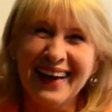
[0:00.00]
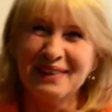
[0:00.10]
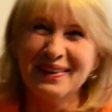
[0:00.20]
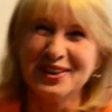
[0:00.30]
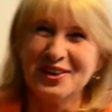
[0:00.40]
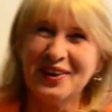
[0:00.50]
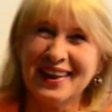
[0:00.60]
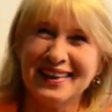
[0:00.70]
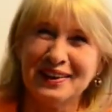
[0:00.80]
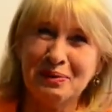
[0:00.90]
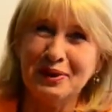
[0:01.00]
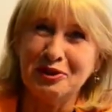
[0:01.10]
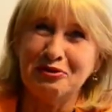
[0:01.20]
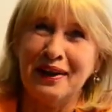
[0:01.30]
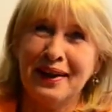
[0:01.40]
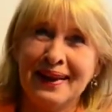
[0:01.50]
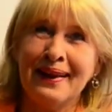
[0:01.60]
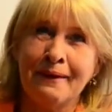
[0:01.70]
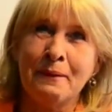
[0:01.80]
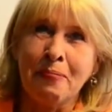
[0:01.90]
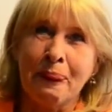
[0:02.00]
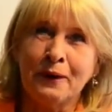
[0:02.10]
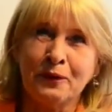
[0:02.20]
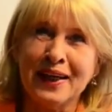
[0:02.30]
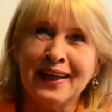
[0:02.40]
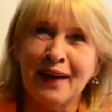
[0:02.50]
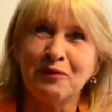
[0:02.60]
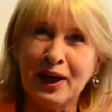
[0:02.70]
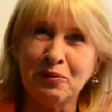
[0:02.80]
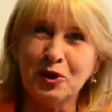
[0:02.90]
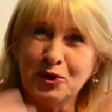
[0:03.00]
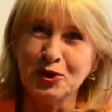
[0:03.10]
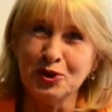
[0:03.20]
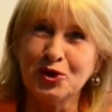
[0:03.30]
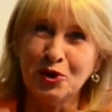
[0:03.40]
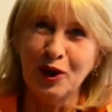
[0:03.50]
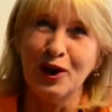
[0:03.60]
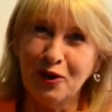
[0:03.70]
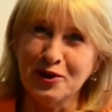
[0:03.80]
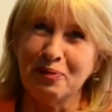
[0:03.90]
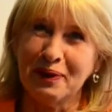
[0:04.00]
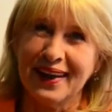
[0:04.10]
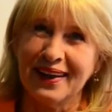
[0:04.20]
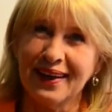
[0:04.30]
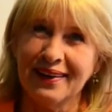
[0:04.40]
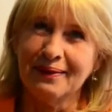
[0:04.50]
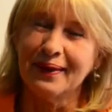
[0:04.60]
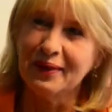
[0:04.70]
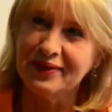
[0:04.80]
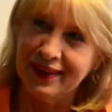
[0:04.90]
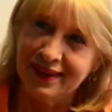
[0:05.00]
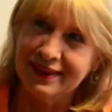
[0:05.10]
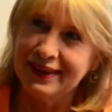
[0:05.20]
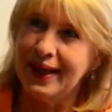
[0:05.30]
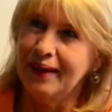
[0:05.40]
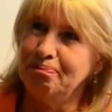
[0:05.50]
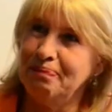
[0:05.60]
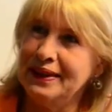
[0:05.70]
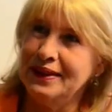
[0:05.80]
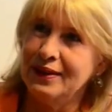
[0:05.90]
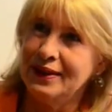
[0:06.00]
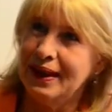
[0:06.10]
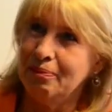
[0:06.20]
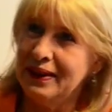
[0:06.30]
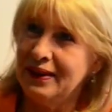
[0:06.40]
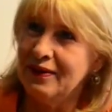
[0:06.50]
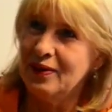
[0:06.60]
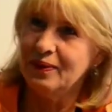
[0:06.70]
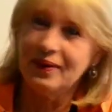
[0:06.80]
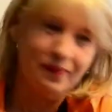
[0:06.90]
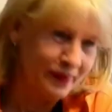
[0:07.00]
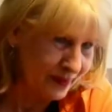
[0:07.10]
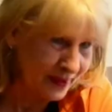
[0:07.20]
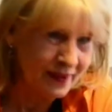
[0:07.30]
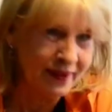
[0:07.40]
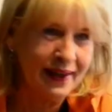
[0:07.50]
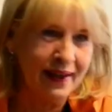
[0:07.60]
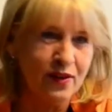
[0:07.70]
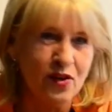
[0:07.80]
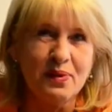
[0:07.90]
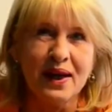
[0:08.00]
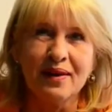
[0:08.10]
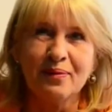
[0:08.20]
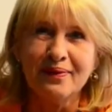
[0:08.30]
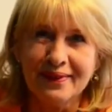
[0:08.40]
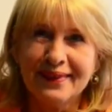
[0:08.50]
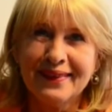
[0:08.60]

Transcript: Hat immer so schnell geredet, das super. Und den, aber er wollte alles so schnell ausbringen. Gell? Und dann habe ich gedacht, ja, bist du deppert, jetzt, wenn sich die Leute das merken.